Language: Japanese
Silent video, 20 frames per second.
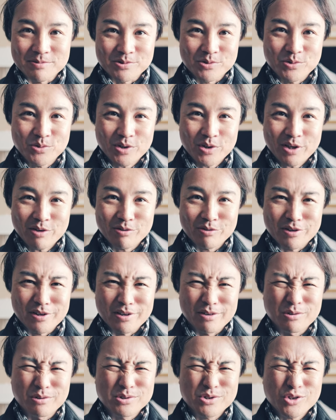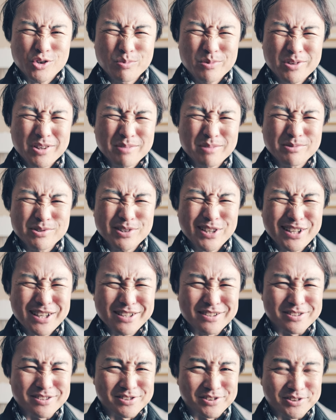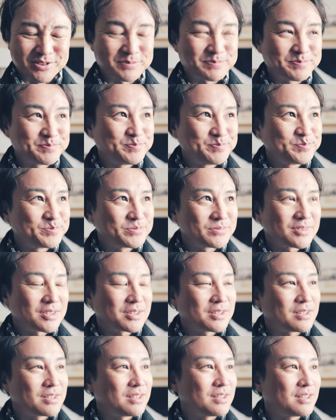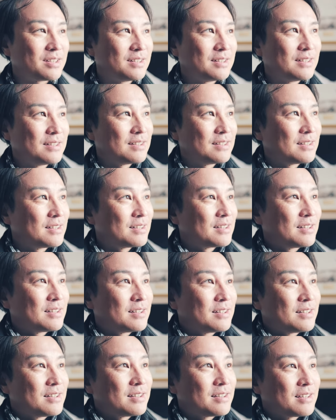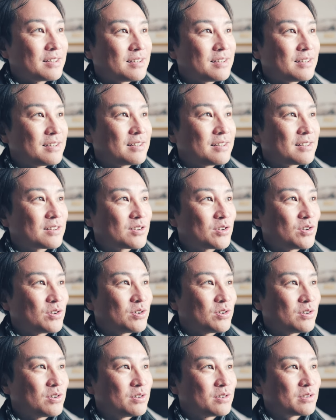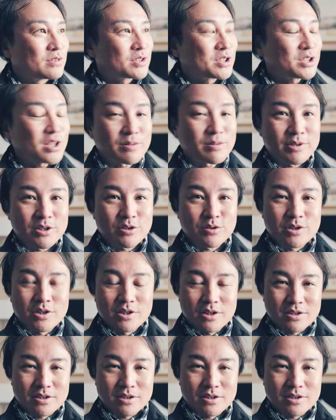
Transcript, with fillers: おじさんの顔がね小さめに映るというかそういうメリットもあるし、 エフいってんはち あるので超広角レンズ